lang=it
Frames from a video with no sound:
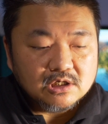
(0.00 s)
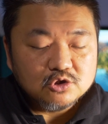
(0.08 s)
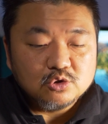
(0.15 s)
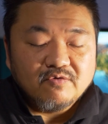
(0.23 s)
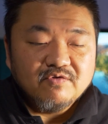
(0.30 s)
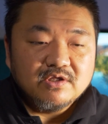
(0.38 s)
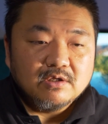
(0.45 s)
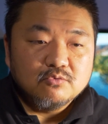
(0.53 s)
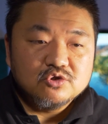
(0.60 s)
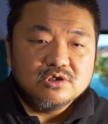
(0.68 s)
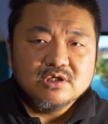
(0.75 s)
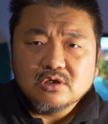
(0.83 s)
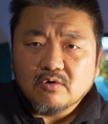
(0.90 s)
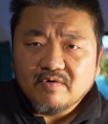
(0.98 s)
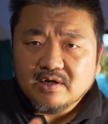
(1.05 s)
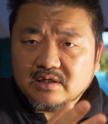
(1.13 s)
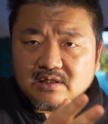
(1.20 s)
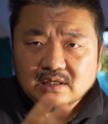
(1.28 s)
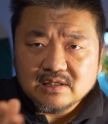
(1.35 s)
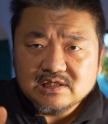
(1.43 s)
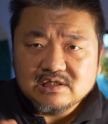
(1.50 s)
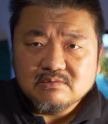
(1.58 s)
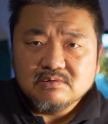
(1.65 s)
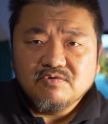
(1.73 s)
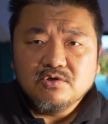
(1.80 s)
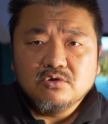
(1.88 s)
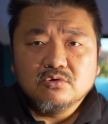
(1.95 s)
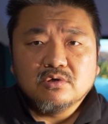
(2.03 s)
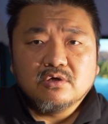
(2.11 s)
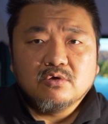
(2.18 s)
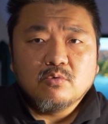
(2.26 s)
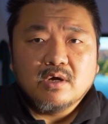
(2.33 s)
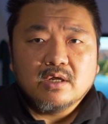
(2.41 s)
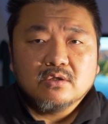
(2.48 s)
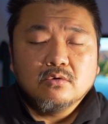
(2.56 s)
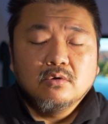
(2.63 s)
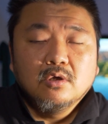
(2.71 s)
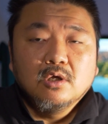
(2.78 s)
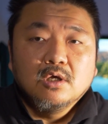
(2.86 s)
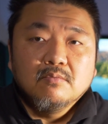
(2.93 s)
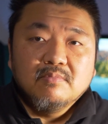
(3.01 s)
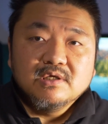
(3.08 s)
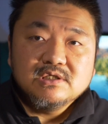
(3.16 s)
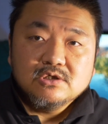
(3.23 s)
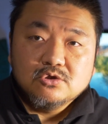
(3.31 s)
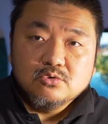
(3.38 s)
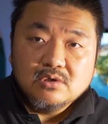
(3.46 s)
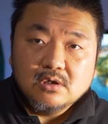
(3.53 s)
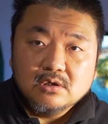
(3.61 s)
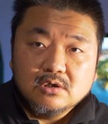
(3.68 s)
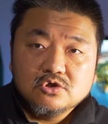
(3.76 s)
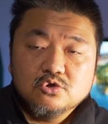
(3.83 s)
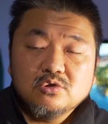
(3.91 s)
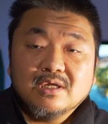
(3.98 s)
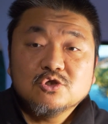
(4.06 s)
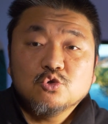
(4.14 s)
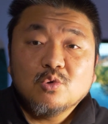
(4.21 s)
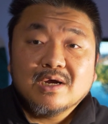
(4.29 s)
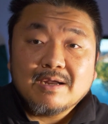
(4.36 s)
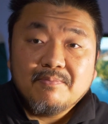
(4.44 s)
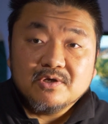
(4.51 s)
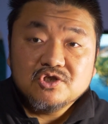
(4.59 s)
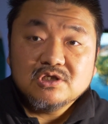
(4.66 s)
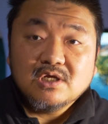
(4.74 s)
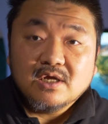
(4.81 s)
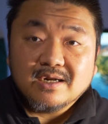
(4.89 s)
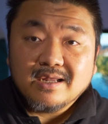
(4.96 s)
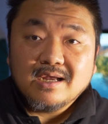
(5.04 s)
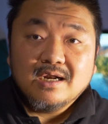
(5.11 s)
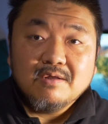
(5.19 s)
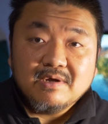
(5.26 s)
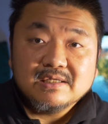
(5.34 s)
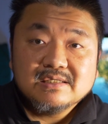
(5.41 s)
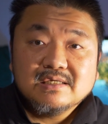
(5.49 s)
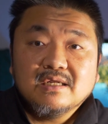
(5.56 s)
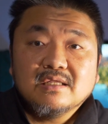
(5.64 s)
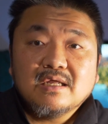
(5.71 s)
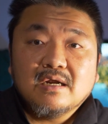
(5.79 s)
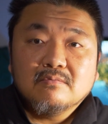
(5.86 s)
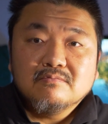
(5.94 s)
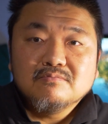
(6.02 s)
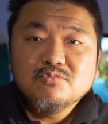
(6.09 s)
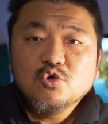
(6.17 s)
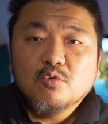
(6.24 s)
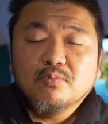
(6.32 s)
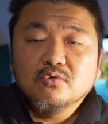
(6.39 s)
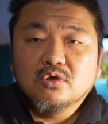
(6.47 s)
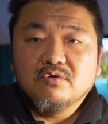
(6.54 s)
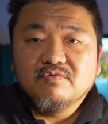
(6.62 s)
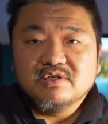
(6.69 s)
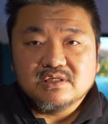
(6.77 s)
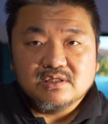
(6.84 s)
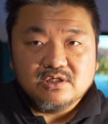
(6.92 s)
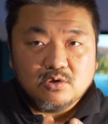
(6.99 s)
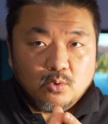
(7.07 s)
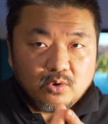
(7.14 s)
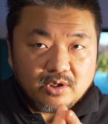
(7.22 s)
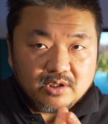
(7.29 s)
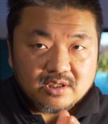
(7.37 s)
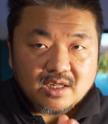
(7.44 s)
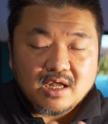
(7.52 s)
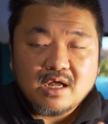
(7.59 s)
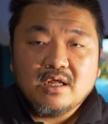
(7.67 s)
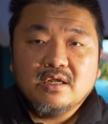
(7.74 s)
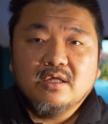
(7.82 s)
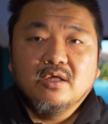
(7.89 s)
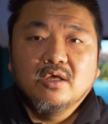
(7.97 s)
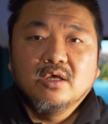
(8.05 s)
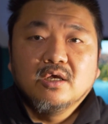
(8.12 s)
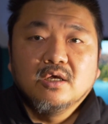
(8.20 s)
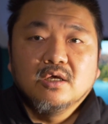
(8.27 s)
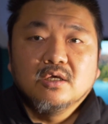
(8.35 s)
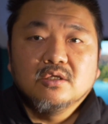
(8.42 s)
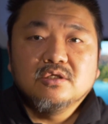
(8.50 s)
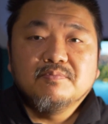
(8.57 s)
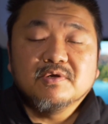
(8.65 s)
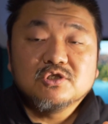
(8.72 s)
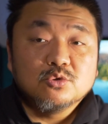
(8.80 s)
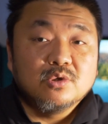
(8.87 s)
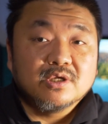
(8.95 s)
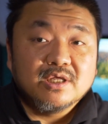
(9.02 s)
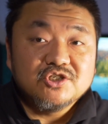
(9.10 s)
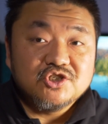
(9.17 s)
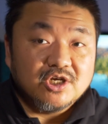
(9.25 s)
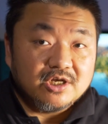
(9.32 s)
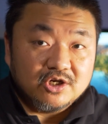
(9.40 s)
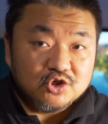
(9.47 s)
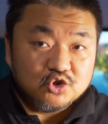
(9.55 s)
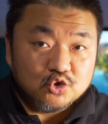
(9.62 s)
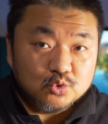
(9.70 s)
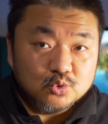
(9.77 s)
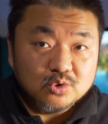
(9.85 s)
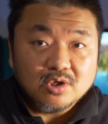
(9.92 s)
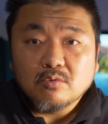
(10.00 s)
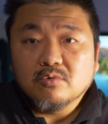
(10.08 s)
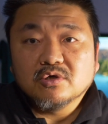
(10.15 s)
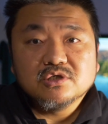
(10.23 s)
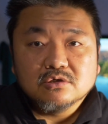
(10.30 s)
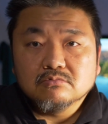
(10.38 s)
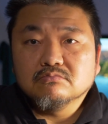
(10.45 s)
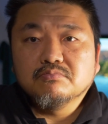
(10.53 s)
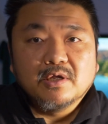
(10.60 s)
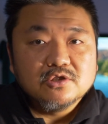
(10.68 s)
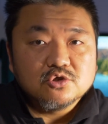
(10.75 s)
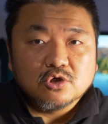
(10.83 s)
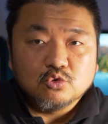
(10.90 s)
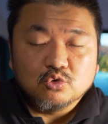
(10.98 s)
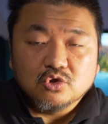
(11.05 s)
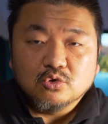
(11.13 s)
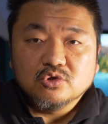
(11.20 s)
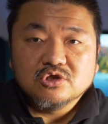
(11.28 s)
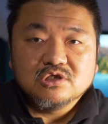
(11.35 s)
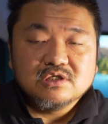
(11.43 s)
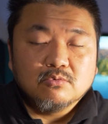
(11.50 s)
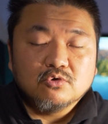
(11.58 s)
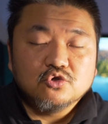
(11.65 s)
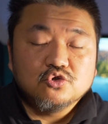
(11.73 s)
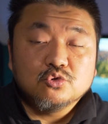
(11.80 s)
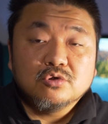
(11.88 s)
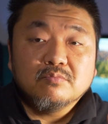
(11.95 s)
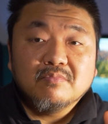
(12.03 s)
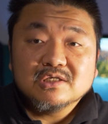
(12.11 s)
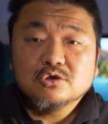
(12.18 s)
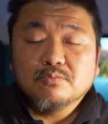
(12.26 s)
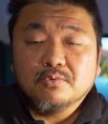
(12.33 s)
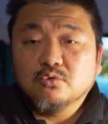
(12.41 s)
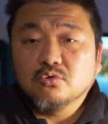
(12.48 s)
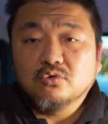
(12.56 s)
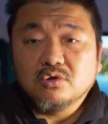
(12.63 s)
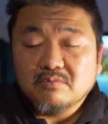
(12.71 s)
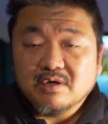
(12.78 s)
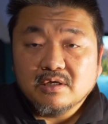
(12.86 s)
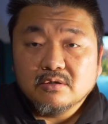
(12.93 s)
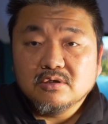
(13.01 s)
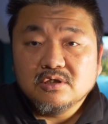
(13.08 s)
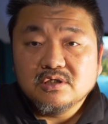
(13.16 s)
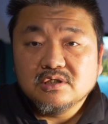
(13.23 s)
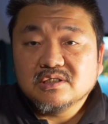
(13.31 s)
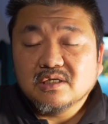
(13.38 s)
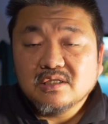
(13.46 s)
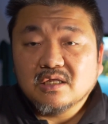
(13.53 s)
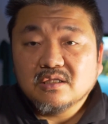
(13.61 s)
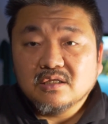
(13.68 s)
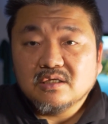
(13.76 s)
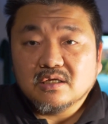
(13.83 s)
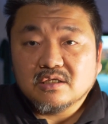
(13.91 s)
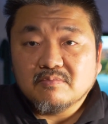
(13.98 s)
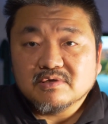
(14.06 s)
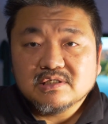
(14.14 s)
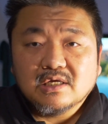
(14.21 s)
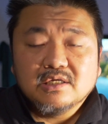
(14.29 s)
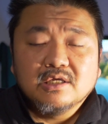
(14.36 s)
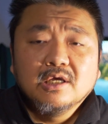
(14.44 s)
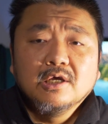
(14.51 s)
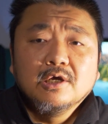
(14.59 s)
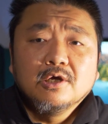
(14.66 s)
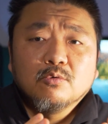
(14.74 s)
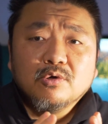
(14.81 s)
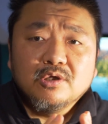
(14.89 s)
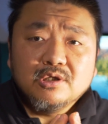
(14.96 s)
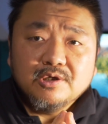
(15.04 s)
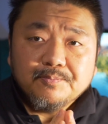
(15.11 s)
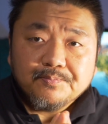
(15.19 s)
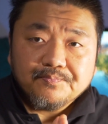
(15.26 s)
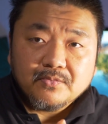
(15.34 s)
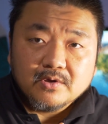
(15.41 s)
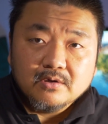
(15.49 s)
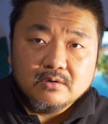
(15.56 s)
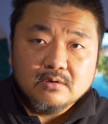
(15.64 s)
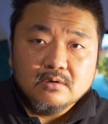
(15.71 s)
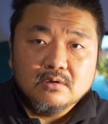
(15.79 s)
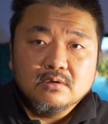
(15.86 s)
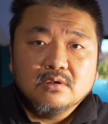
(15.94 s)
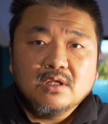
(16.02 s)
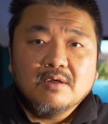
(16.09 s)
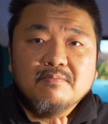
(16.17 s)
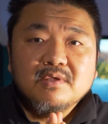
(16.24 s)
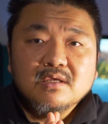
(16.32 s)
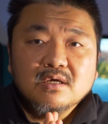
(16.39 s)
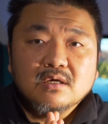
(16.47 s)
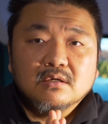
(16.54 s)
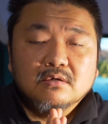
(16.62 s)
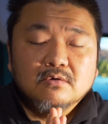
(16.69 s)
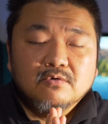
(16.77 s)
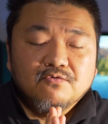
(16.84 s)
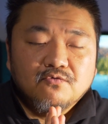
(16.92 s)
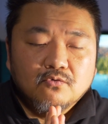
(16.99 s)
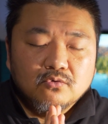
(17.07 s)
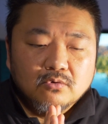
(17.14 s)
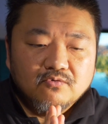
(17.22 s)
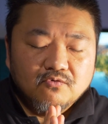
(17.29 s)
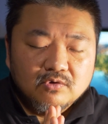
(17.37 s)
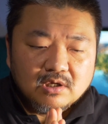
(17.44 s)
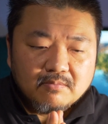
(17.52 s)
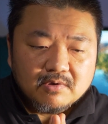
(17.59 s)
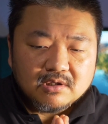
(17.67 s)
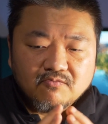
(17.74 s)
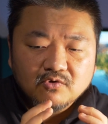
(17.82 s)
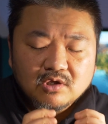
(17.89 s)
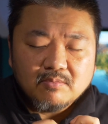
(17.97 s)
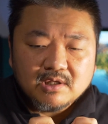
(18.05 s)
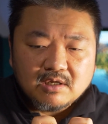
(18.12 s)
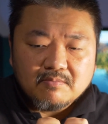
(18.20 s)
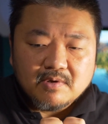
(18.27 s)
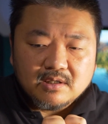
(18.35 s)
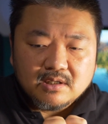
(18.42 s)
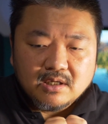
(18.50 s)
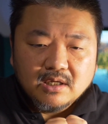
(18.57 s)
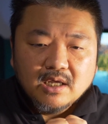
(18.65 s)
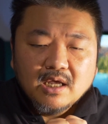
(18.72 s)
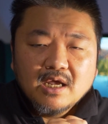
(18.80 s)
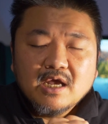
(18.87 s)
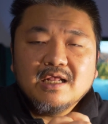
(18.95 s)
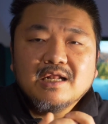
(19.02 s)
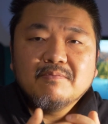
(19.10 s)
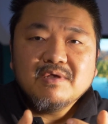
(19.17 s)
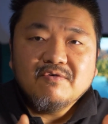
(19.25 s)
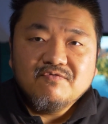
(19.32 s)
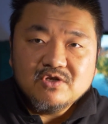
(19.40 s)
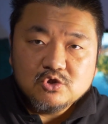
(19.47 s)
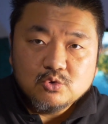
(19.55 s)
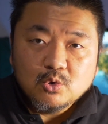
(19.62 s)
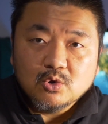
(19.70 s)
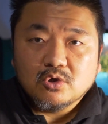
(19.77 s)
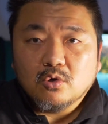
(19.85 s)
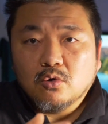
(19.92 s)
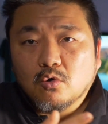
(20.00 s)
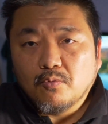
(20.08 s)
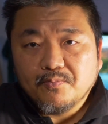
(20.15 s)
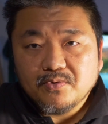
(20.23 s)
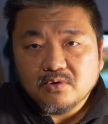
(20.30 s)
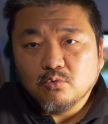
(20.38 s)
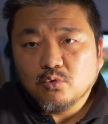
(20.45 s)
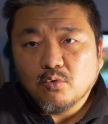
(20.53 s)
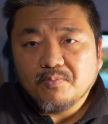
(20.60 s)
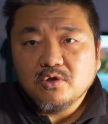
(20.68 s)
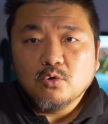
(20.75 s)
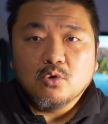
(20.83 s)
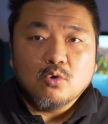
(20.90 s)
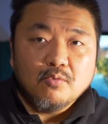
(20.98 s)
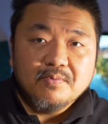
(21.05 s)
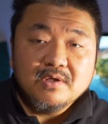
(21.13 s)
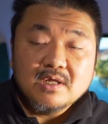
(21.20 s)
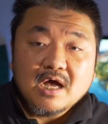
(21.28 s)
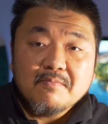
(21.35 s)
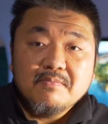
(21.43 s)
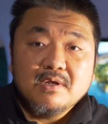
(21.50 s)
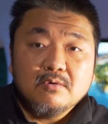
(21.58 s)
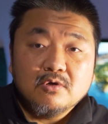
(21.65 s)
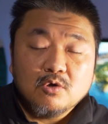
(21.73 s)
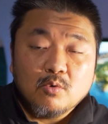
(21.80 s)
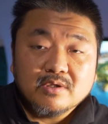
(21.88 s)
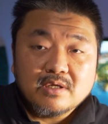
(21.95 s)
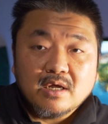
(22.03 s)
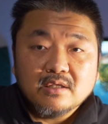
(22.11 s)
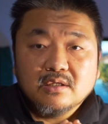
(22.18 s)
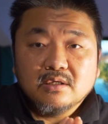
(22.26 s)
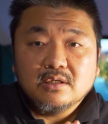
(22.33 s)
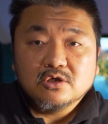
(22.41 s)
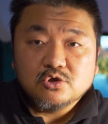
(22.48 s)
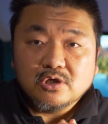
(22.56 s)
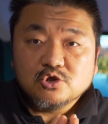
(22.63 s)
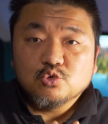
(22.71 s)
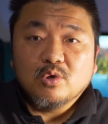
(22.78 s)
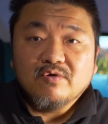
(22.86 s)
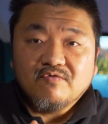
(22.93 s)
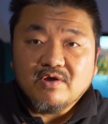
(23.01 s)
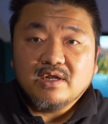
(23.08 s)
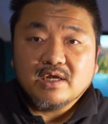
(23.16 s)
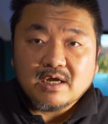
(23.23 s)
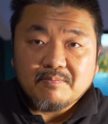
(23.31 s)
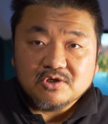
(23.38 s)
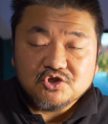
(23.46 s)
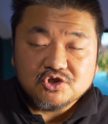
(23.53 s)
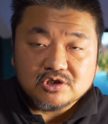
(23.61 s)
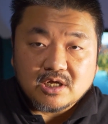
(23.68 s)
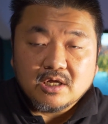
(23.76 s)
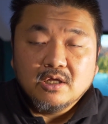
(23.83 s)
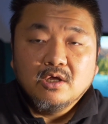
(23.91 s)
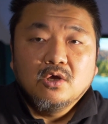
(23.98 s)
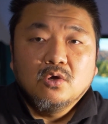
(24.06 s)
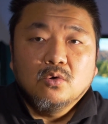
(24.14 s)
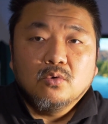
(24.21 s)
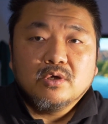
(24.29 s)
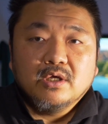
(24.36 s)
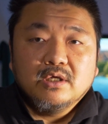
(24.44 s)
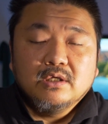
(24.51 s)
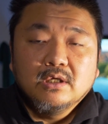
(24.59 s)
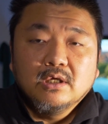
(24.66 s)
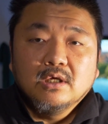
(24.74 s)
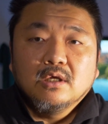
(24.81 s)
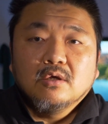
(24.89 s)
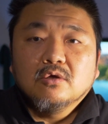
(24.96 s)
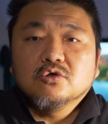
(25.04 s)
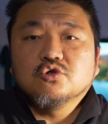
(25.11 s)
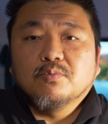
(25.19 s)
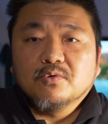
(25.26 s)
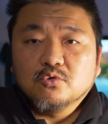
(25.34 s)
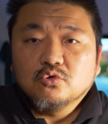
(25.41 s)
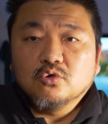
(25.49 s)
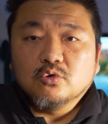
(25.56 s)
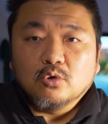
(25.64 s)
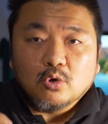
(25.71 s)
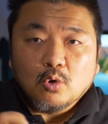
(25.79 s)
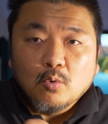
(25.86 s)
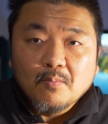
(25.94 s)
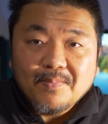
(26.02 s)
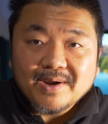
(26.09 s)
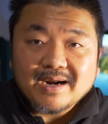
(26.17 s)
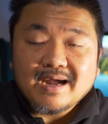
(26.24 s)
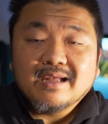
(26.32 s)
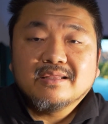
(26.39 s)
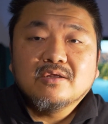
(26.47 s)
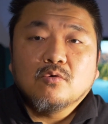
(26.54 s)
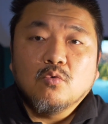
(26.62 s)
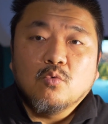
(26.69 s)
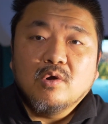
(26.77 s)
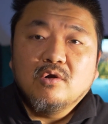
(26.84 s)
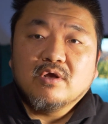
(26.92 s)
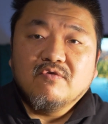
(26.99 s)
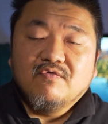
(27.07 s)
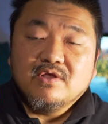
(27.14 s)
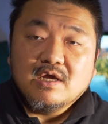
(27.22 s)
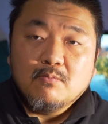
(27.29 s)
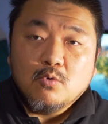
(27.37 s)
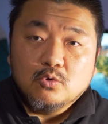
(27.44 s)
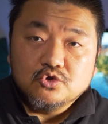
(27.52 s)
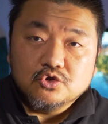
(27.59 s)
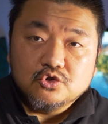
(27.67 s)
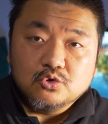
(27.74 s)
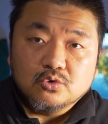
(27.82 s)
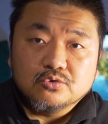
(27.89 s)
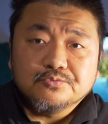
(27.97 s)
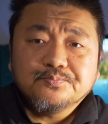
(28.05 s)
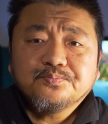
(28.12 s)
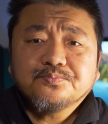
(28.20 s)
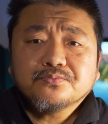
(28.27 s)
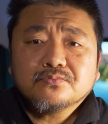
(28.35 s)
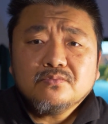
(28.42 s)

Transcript: sulla vita di Bruce Lee troverete tantissimi video a riguardo, bensì sul, sulla sua capacità reale marziale dal mio punto di vista di orientale, di persona che ci è cresciuta, comunque sia, penso che tutti noi ci siamo cresciuti, ma soprattutto di, eh, di insegnante di arti marziali. Quindi mh, mm, la mia uh, fondament fondamentalmente è la mia visione, un'opinione opinabile riguardante la, le sue vere capacità, ok? Soprattutto comparate con quello che vediamo oggigiorno.